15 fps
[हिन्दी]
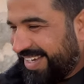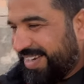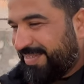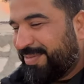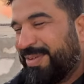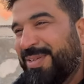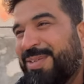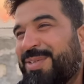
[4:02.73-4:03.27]

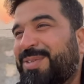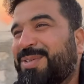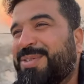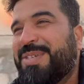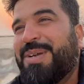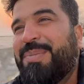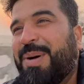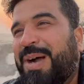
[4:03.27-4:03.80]
वो तो
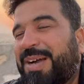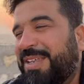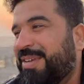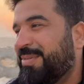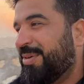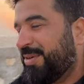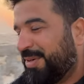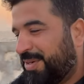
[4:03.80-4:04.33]
दूसरे पहाड़ के
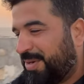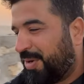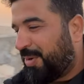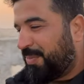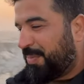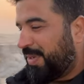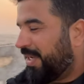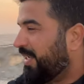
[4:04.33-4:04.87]
बिल्कुल
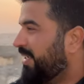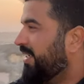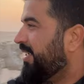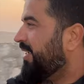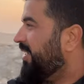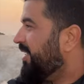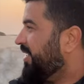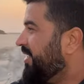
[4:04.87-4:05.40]
टॉप पे
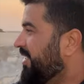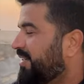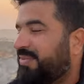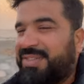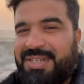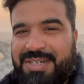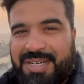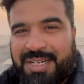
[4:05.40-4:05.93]
ये
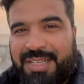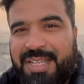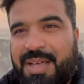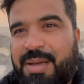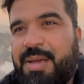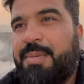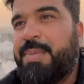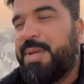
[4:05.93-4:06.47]
विज़िट करते
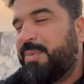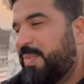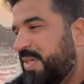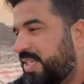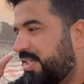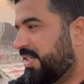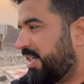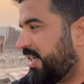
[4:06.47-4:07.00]
हैं फिर
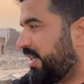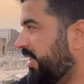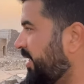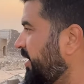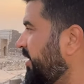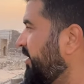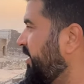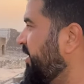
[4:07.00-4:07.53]
पीछे चलेंगे
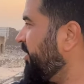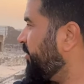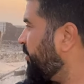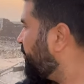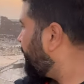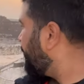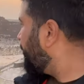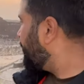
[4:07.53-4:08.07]
रनी
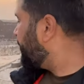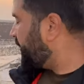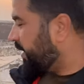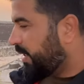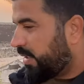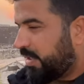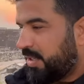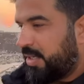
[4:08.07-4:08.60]
कोट फोर्ट पे
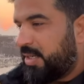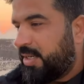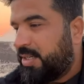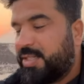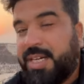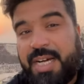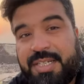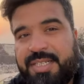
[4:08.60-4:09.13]

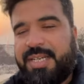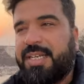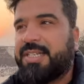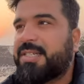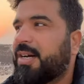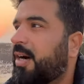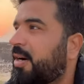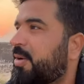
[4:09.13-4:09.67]
जहाँ से ये
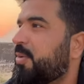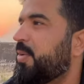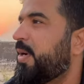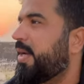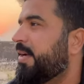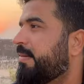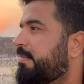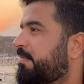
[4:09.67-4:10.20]
स्टार्ट हो
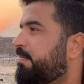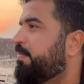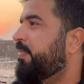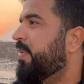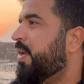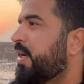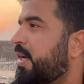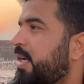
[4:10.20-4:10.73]
रहा
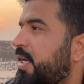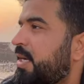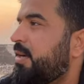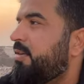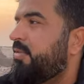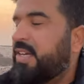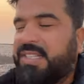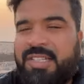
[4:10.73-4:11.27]
है
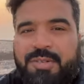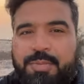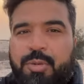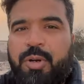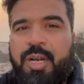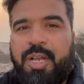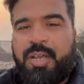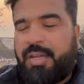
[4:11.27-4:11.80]
वैसे इस
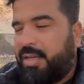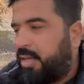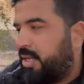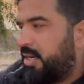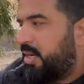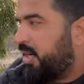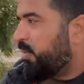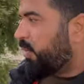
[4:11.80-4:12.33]
पूरे
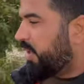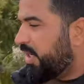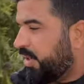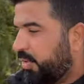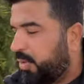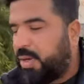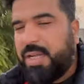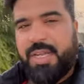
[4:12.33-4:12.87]
एरिए को रनी
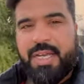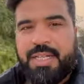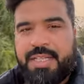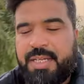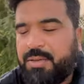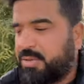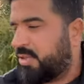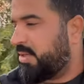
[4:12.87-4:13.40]
कोट ही
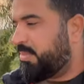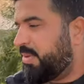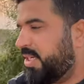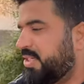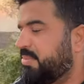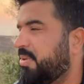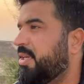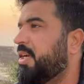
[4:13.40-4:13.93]
कहते हैं उसके
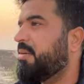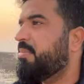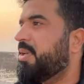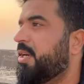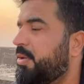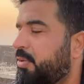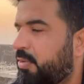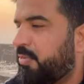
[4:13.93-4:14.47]
बीच में ये एक
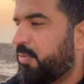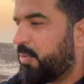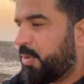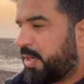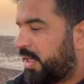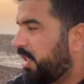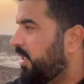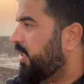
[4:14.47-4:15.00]
मेरी कोट
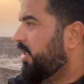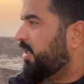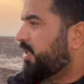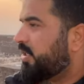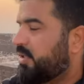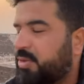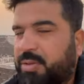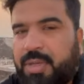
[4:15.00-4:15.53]
फोर्ट है
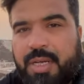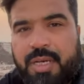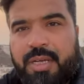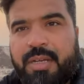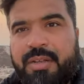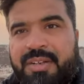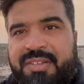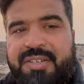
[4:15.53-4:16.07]
जो कि
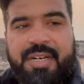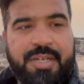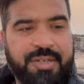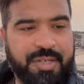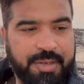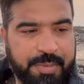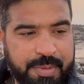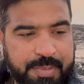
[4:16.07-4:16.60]

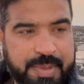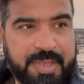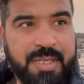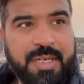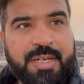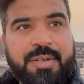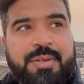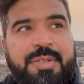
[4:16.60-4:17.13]
रेजिडेंशियल पर्पज़
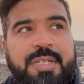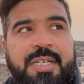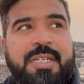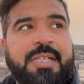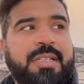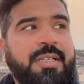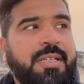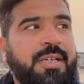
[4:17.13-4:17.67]
के लिए यूज़ किया
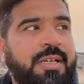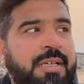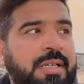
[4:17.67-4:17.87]
जाता था